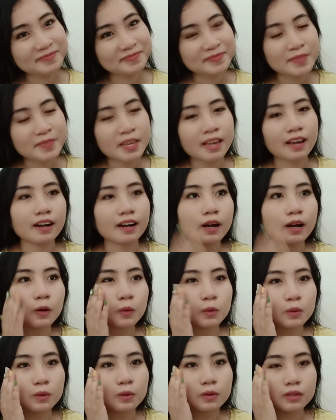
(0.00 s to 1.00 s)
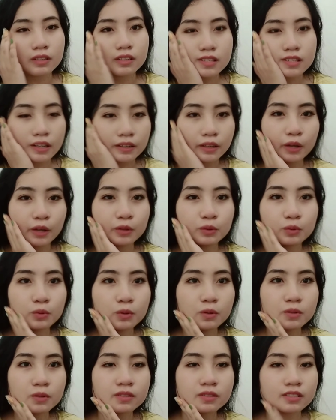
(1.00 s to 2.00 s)
Karena aku biasanya itu
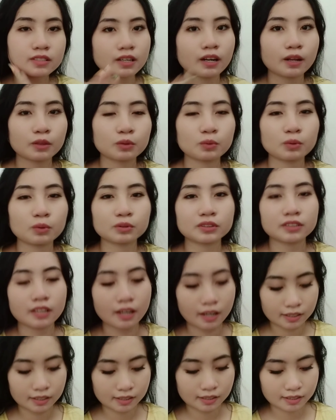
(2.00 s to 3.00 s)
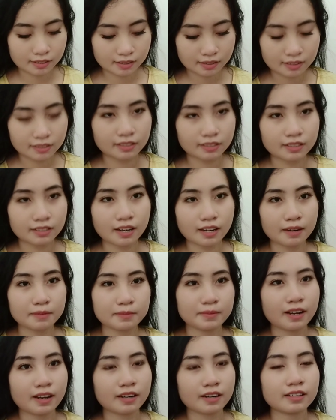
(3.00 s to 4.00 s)
secara tulus guys. Jadi enggak,
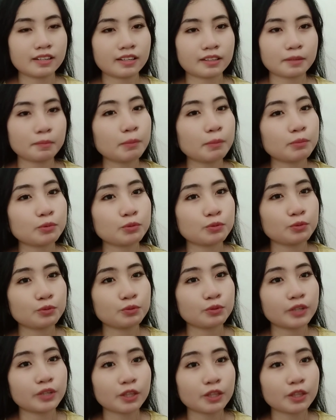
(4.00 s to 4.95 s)
enggak ada